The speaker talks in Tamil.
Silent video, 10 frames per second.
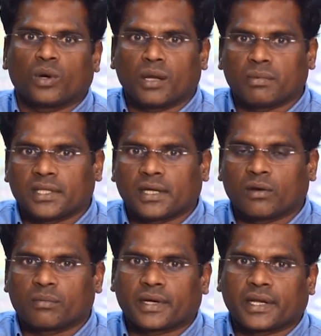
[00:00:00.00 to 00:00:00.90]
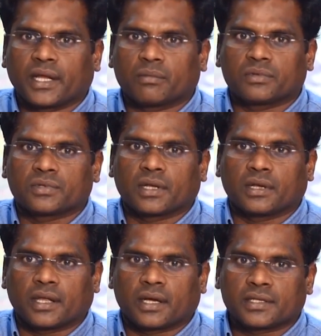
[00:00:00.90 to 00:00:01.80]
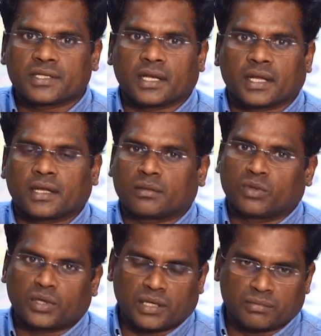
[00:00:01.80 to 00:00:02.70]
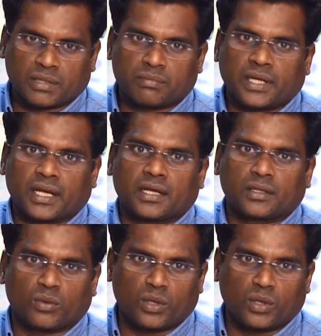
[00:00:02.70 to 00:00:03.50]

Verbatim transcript: ஒன்றை பற்றி கவலைப்படுறீங்க அப்படின்னு நீங்கள் நினச்சிங்கனாக்கா அது முற்றிலும் தப்பு எனக்கு அந்த